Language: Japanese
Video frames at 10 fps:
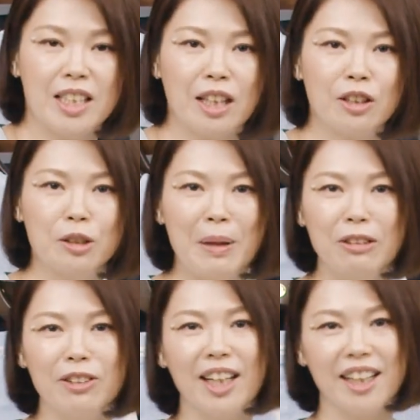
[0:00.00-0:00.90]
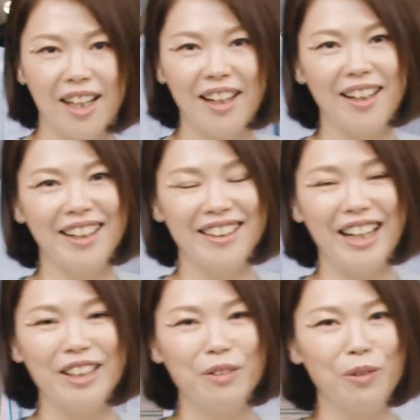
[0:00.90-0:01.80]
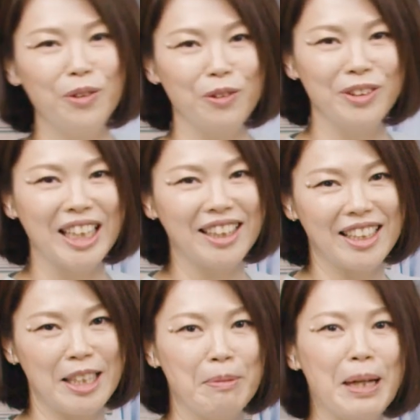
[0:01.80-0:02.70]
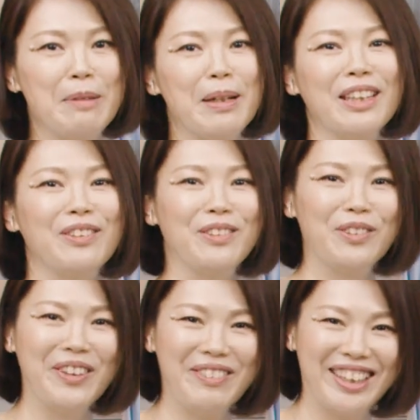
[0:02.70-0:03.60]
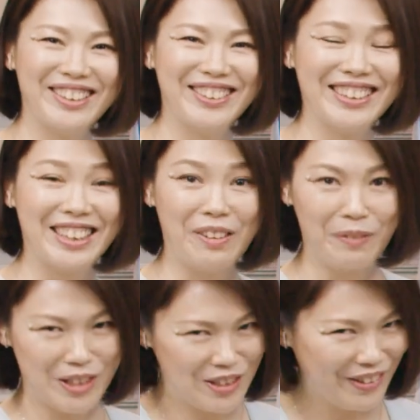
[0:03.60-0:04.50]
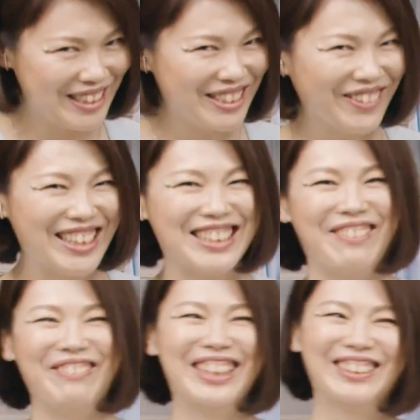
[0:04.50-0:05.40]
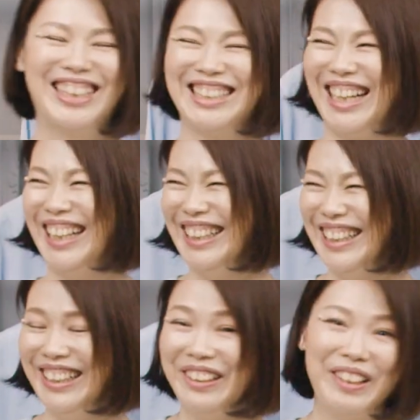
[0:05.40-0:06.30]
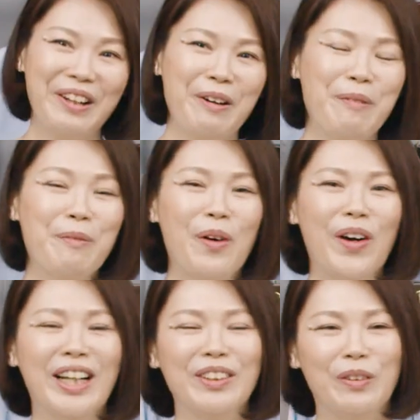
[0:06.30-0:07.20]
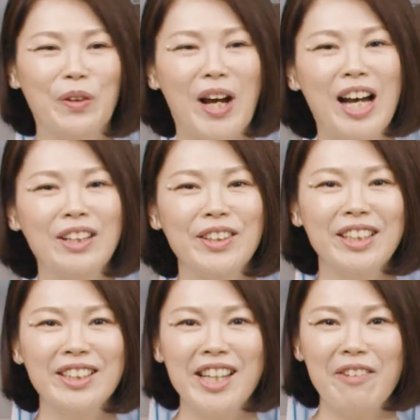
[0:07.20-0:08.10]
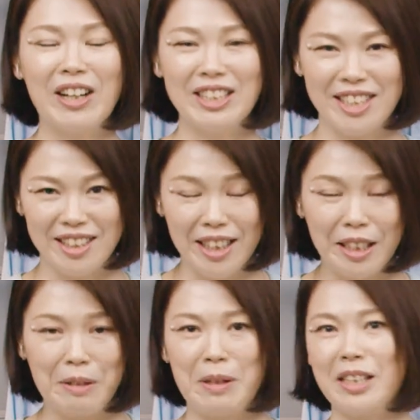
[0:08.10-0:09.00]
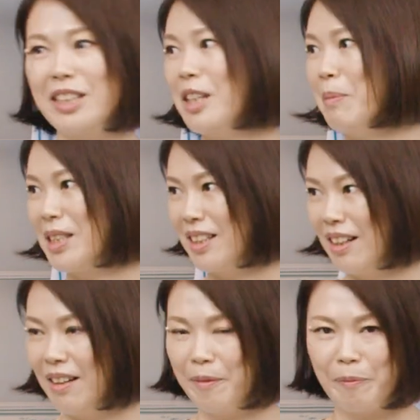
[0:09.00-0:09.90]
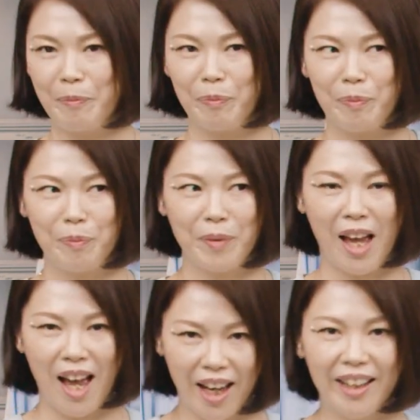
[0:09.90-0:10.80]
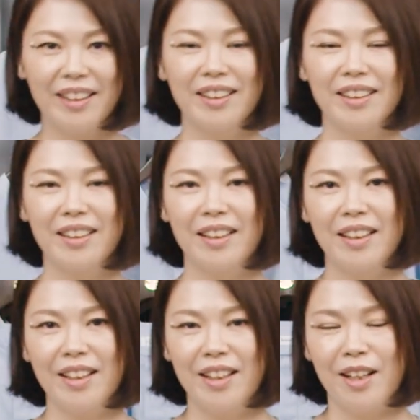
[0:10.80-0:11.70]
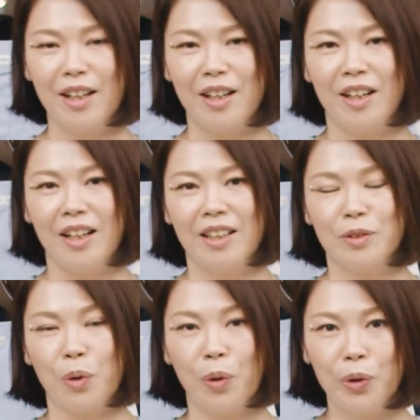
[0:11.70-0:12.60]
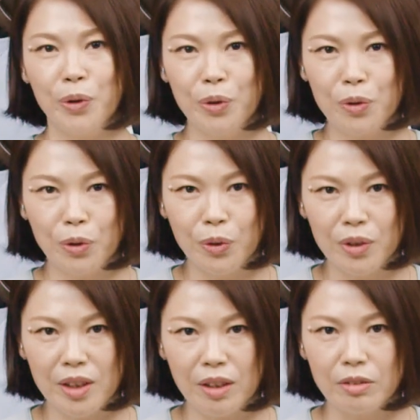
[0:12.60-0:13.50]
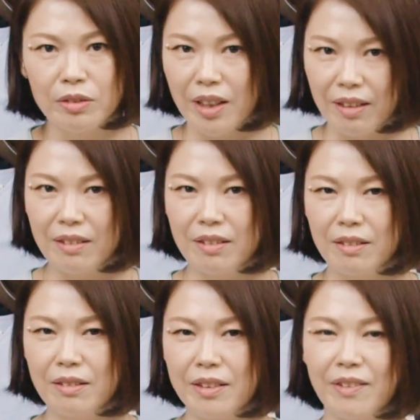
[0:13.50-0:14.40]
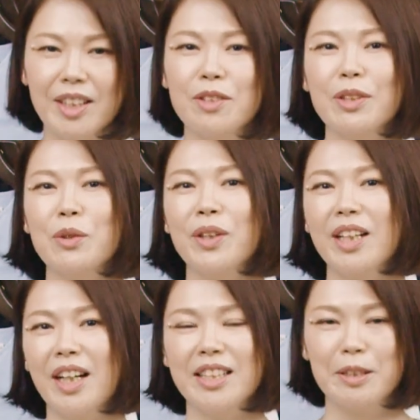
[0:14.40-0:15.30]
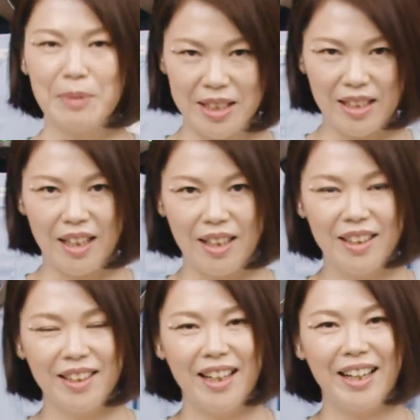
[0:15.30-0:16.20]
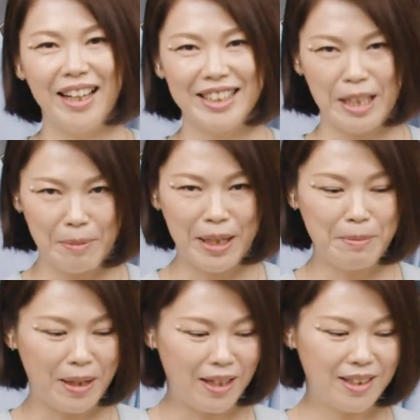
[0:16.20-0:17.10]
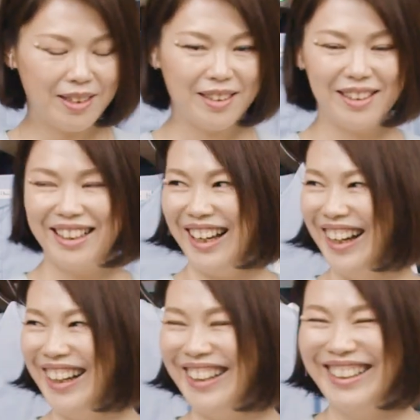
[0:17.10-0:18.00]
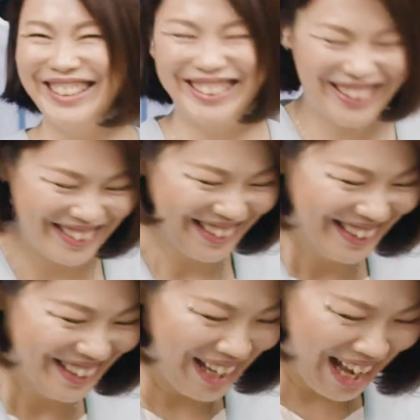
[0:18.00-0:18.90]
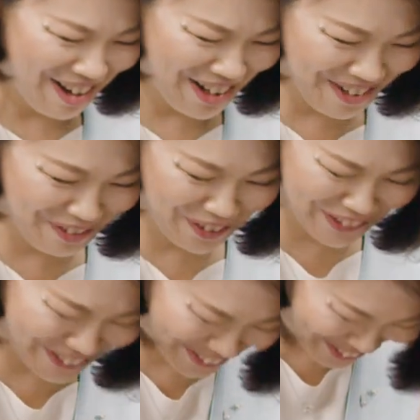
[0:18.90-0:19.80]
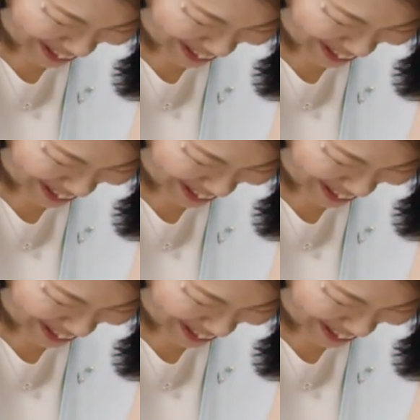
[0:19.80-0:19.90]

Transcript: ジャック・バウアーが大統領になった「サバイバー」というドラマがあるんですけど面白いですたくさん見てください。もうあの RNA ワクチン出てき来てますから。へえ、そうなんだ。はい。へえ。そういうことになるんだって私はそれで感じました。わかった。サバイバー。ショップチャンネルの集中。ああ、もういろいろ